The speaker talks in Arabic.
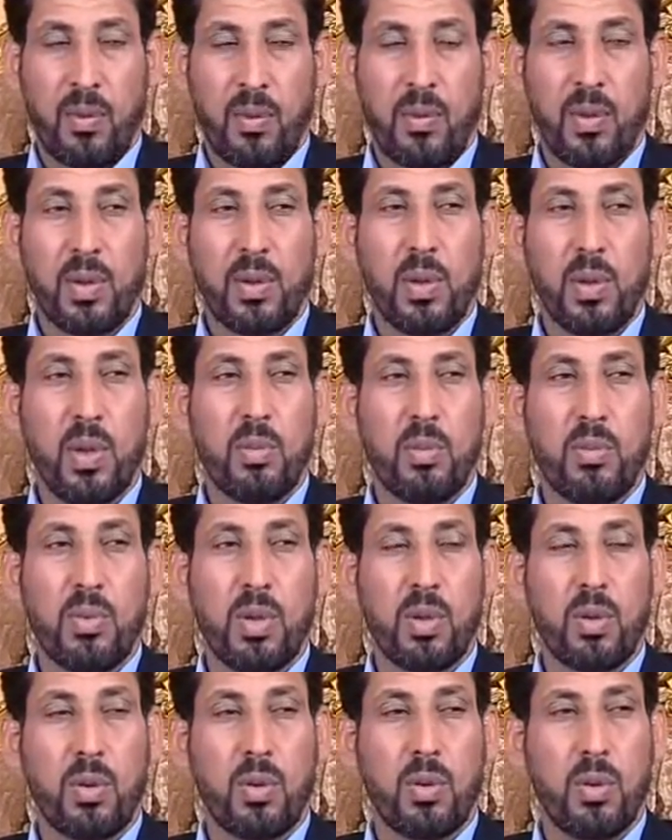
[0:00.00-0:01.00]
فد يوم
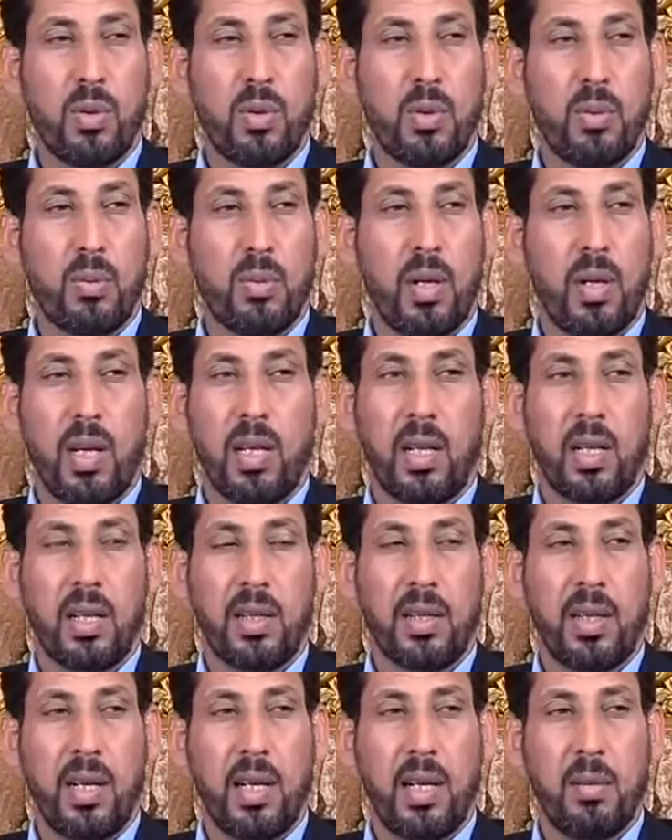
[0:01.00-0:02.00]
جدكم الله
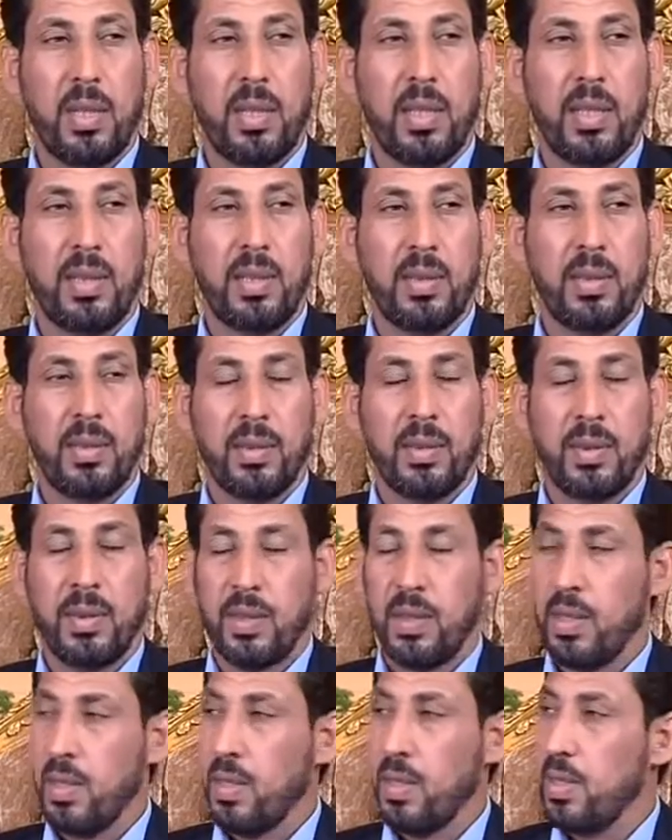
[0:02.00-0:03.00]
يرحمه
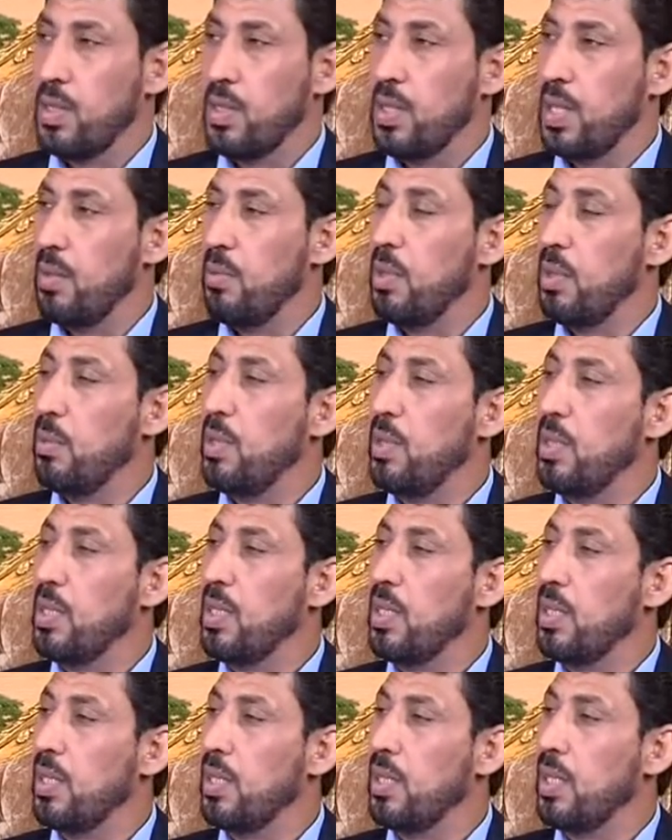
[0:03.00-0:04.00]
نزلني
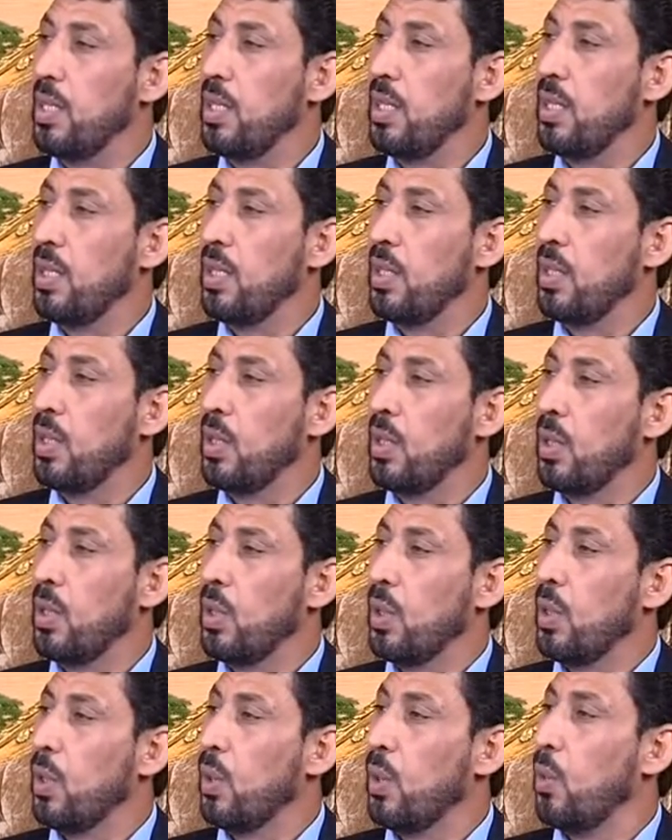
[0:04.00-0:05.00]
من دي
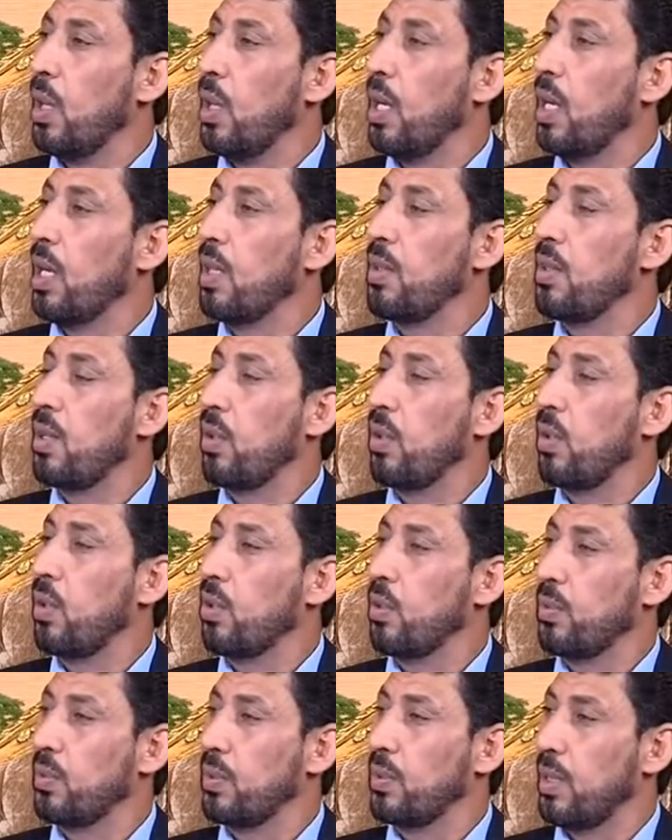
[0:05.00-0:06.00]
وأخذني
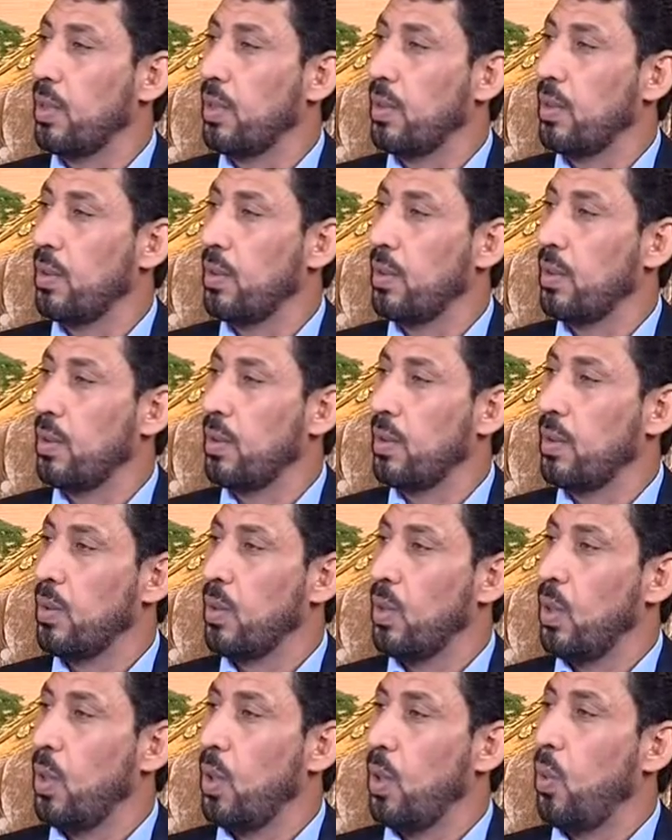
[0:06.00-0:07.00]
لغرفته
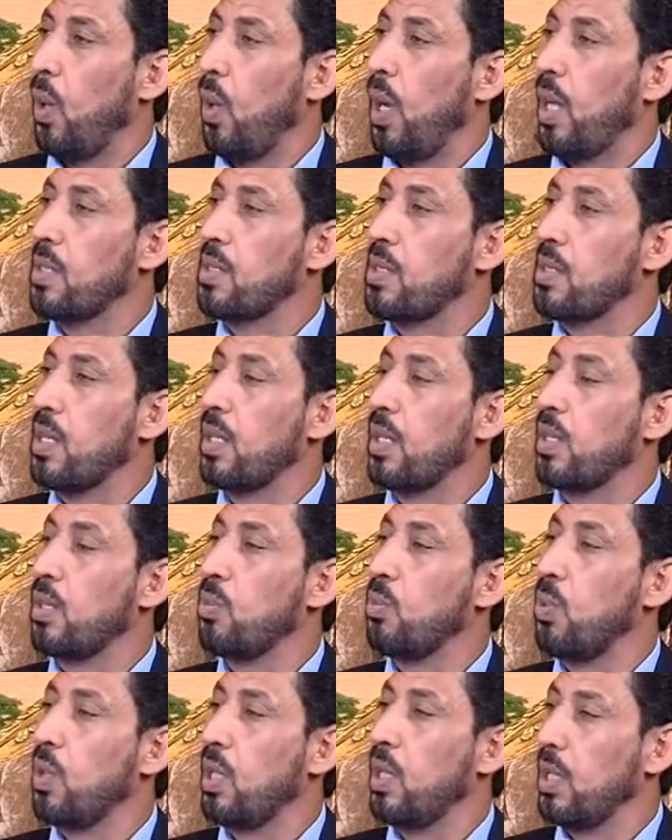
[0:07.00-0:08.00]
وحسيت
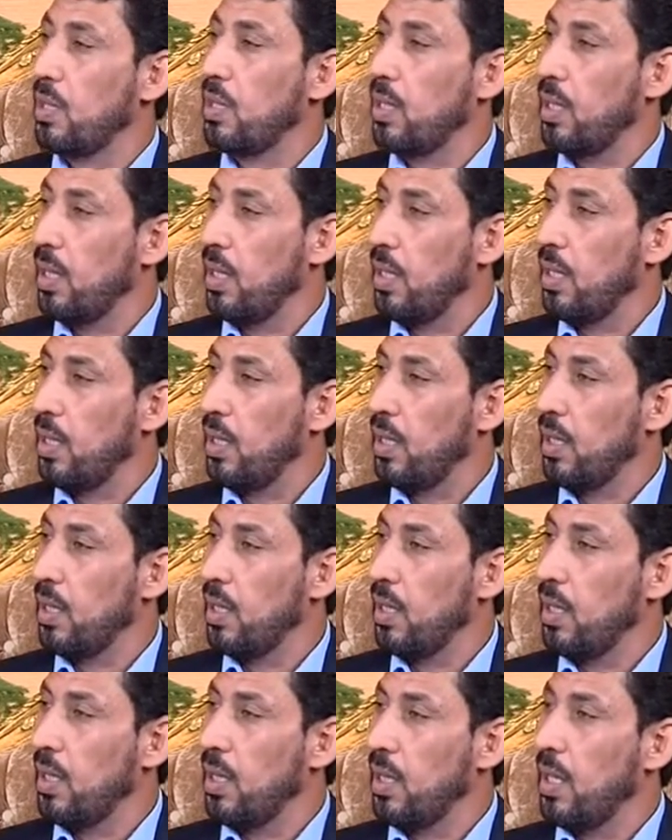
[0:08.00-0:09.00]
بوقتها
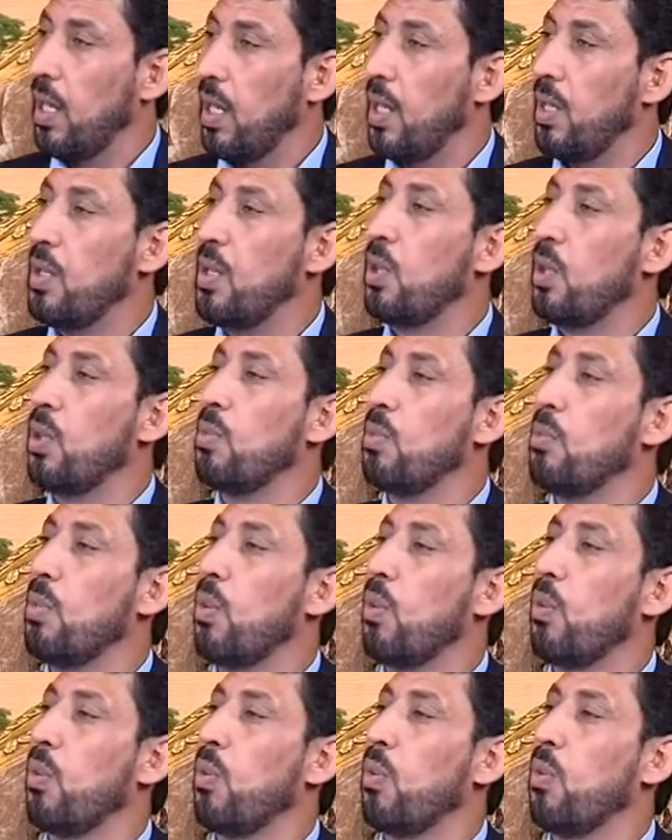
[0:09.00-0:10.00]
أنه
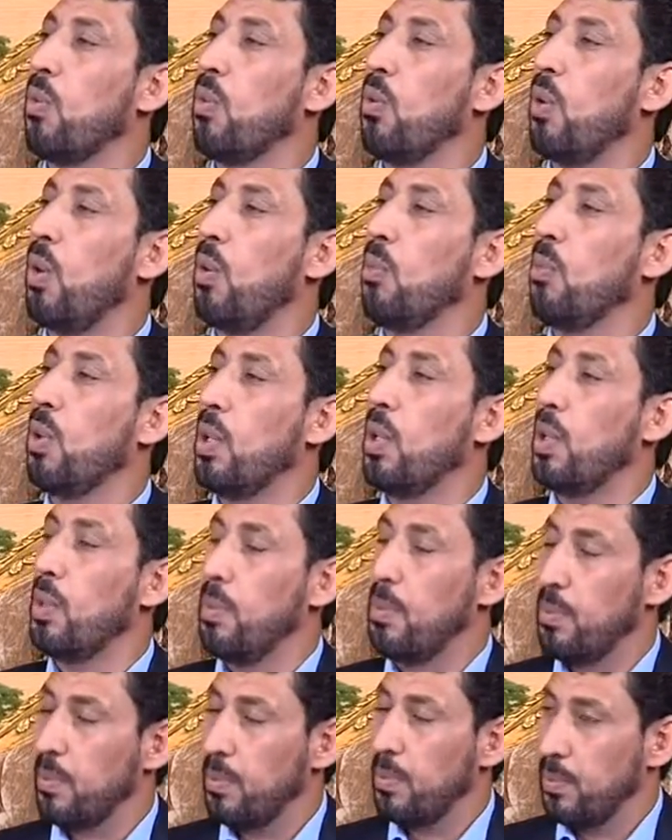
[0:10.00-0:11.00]
الموضوع
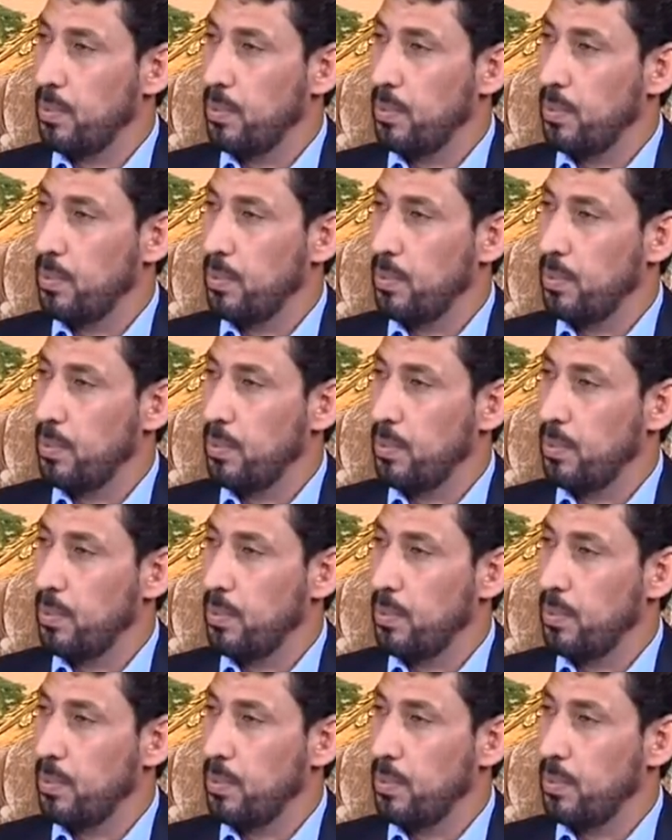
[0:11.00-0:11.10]
مهم